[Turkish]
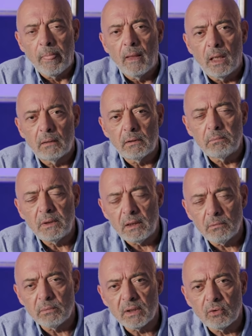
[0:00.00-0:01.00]
Ama
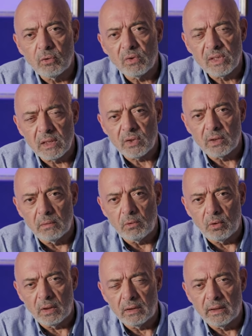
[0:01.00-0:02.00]
minimumda doğru sıkıştırma
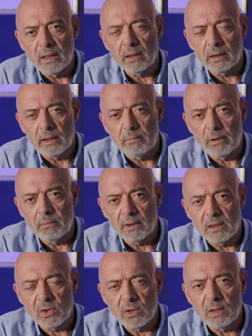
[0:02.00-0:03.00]
oranını
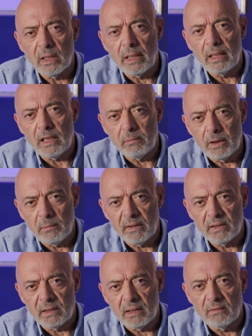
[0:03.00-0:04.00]
yakalayabilmek için 50 mm
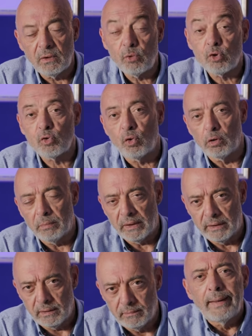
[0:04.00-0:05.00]
ve üstü
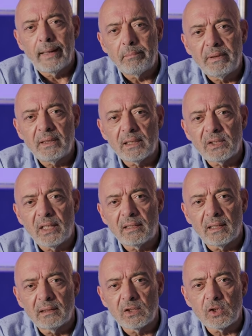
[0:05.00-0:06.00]
olmalı. Ha bir de şey
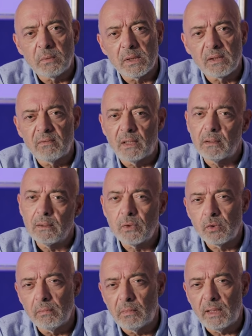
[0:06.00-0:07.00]
tartışması var.
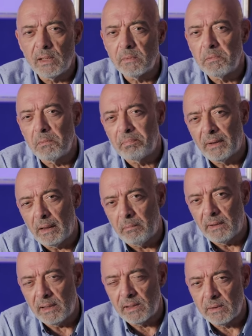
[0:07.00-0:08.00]
Zoom lens mi, prime
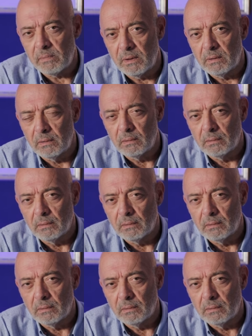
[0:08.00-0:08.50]
lens mi?